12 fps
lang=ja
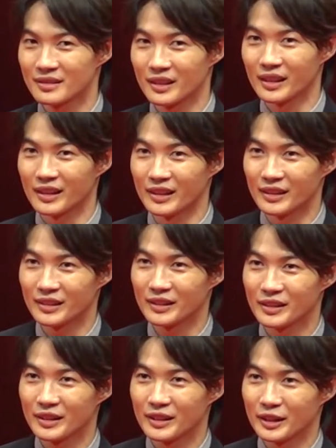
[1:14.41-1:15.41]

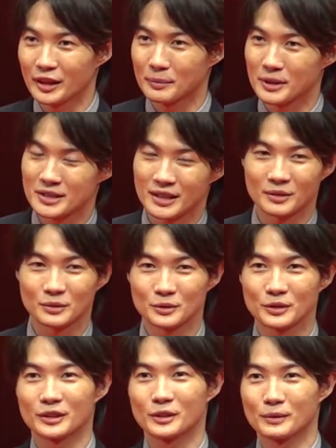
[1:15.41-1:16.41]
えー、えー、皆さん本
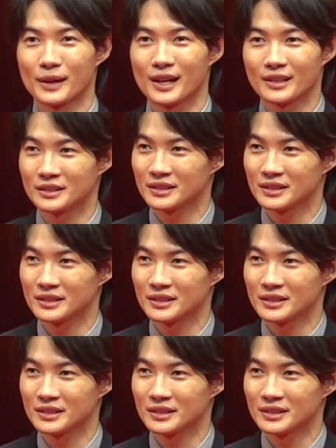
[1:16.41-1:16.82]
当に今日は、